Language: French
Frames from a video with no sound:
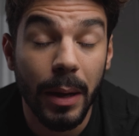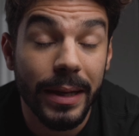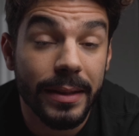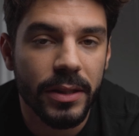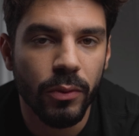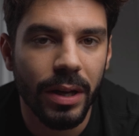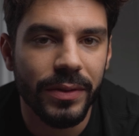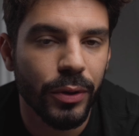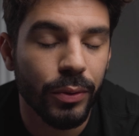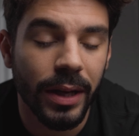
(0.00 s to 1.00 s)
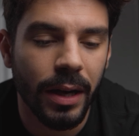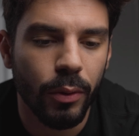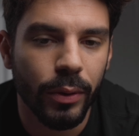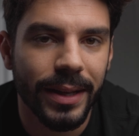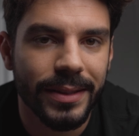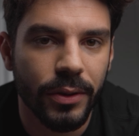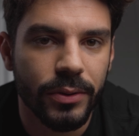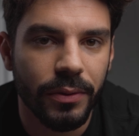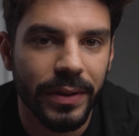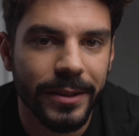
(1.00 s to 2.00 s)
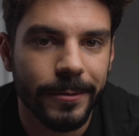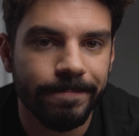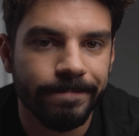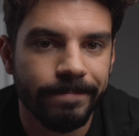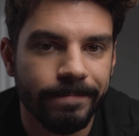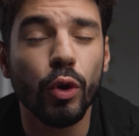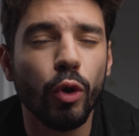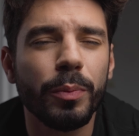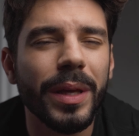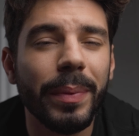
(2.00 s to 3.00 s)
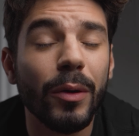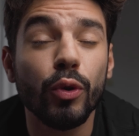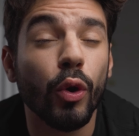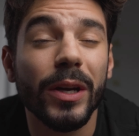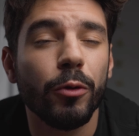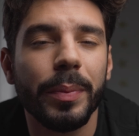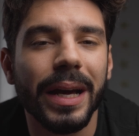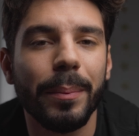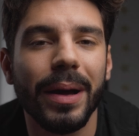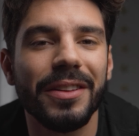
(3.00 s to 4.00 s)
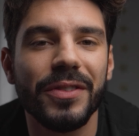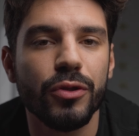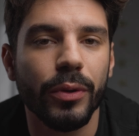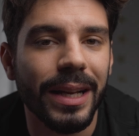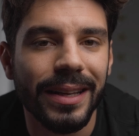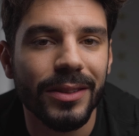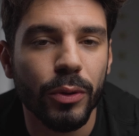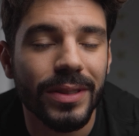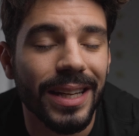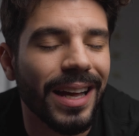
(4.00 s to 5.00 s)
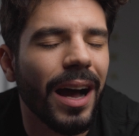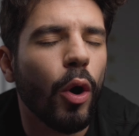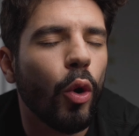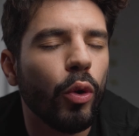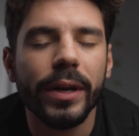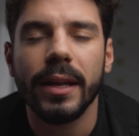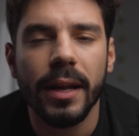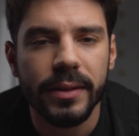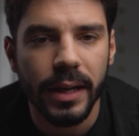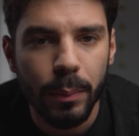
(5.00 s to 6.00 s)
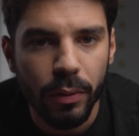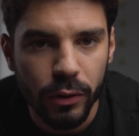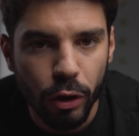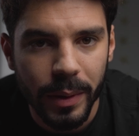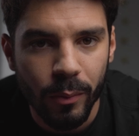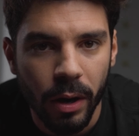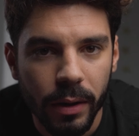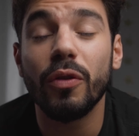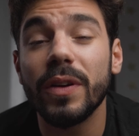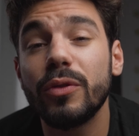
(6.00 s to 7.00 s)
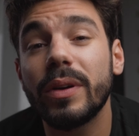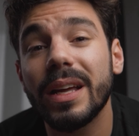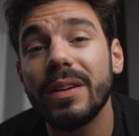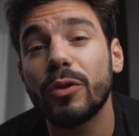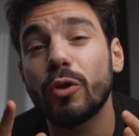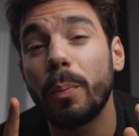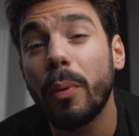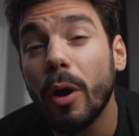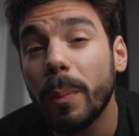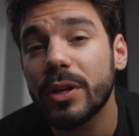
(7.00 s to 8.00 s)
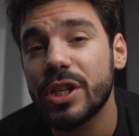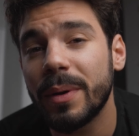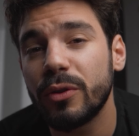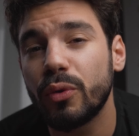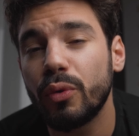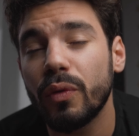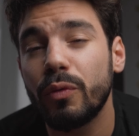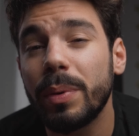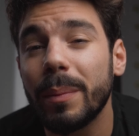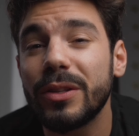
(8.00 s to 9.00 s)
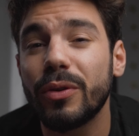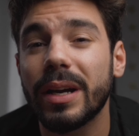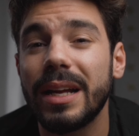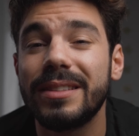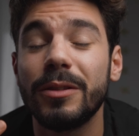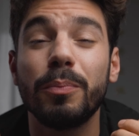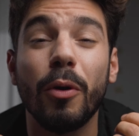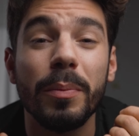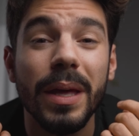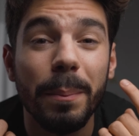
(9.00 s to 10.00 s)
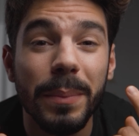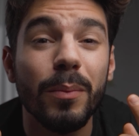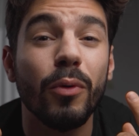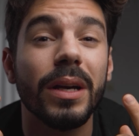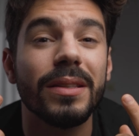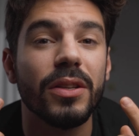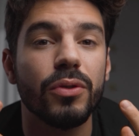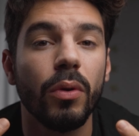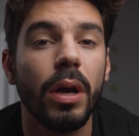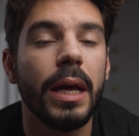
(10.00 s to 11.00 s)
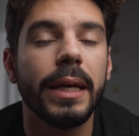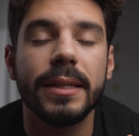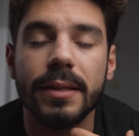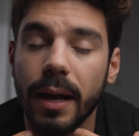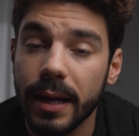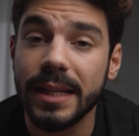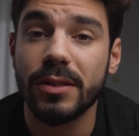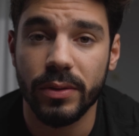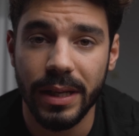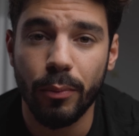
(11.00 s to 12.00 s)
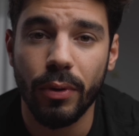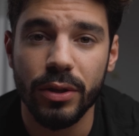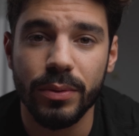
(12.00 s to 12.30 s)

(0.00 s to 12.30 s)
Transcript: Bah ouais, sinon la vidéo n'a aucun sens en fait. Ne copiez pas ou ne récupérez pas les fiches de quelqu'un d'autre, ça n'a aucun intérêt pour votre mémoire. Le fait de créer votre propre schéma de cours vous permet de réaliser une première mémorisation qui sera essentielle pour la